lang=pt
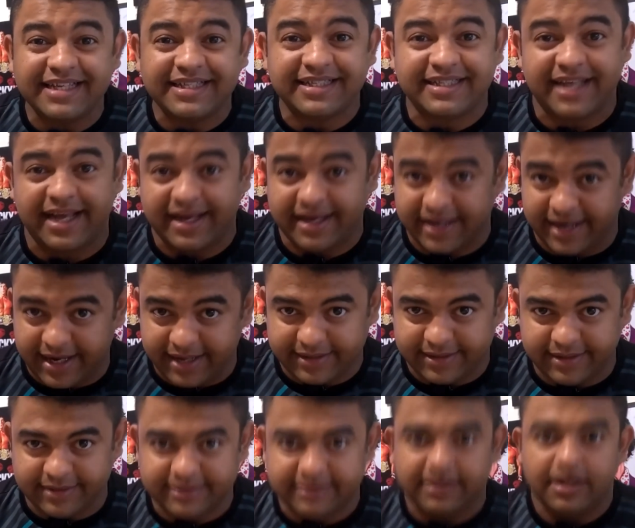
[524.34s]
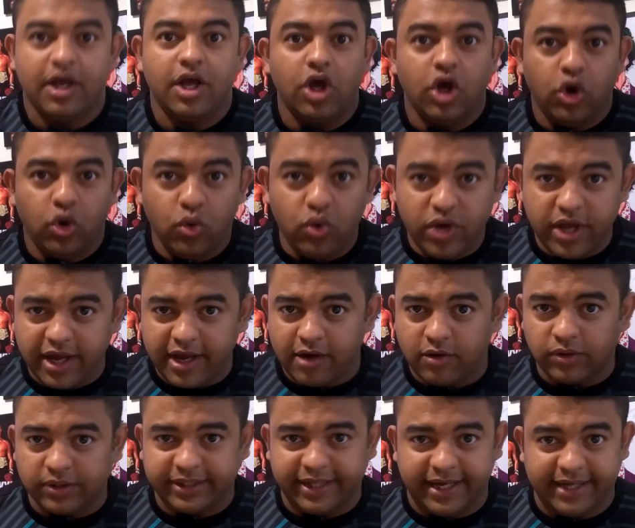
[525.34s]
Secretas. O que que
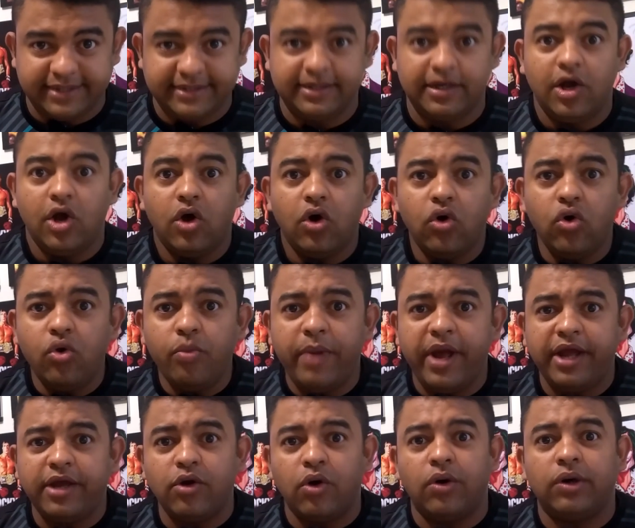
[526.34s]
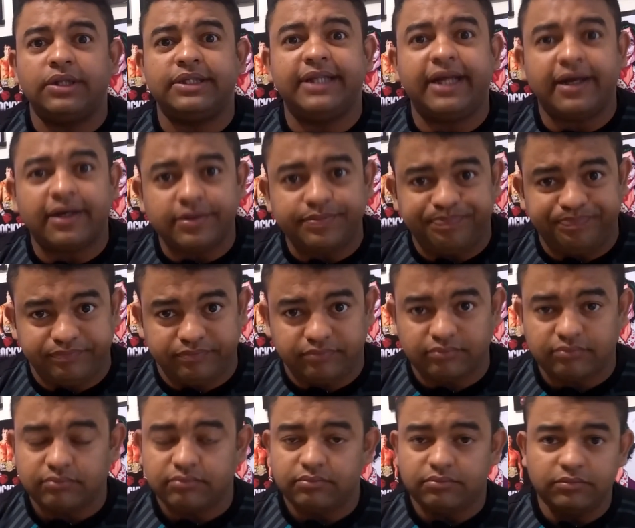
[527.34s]
acontece? O Beyonder,
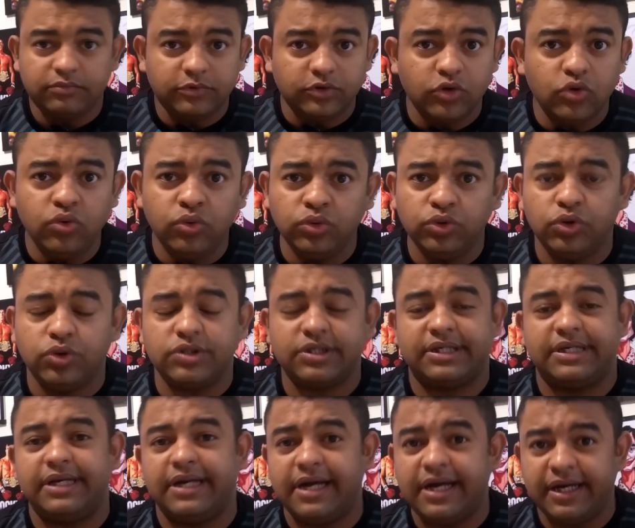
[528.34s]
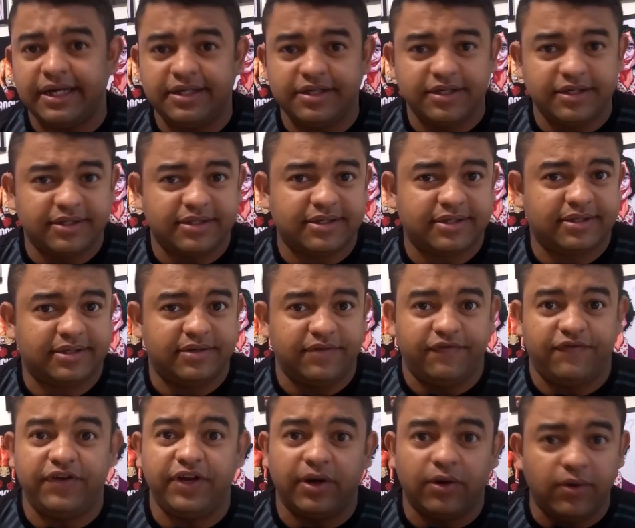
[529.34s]
um dos grandes
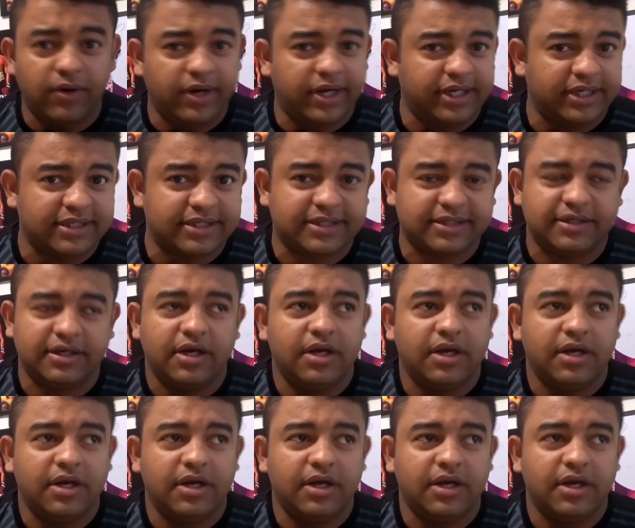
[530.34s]
vilões,